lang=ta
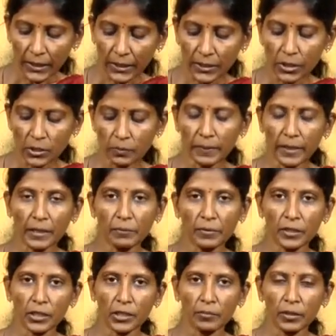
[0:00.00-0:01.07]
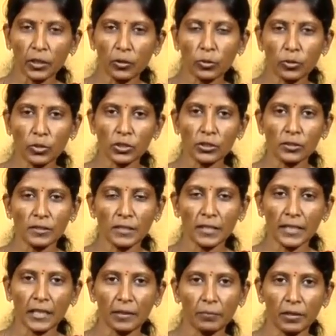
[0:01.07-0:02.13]
இடித்து பயன்படுத்தினோம்னா கொஞ்சம்
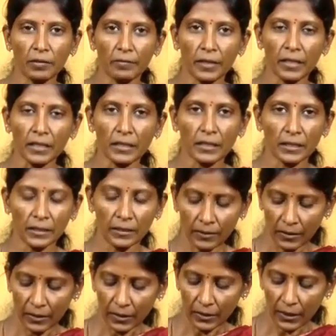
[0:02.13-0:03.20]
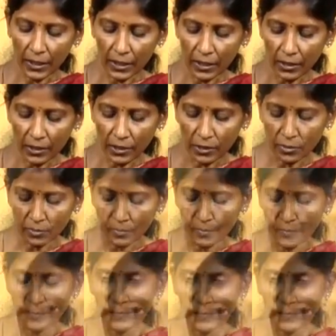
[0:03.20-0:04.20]
சீக்கிரமாகவே தயாராகிடும்